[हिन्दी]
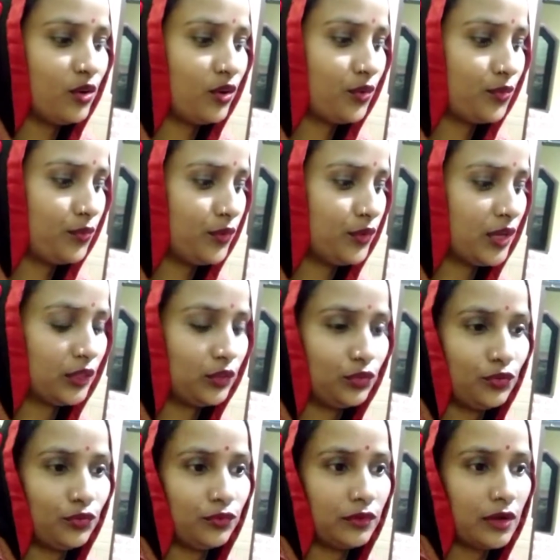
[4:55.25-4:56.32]
और वो या
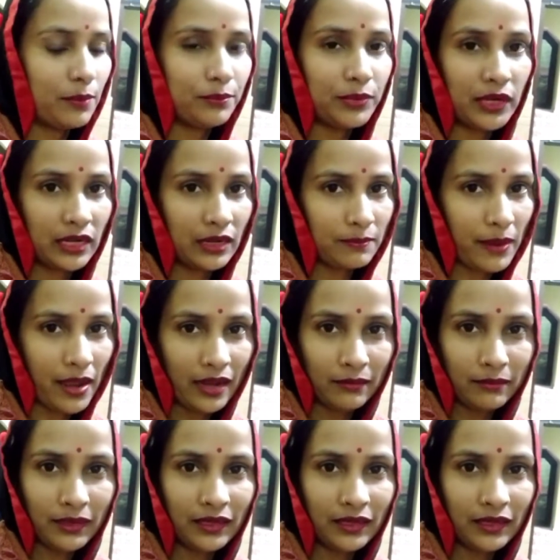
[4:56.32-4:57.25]
तो हम फटे पहन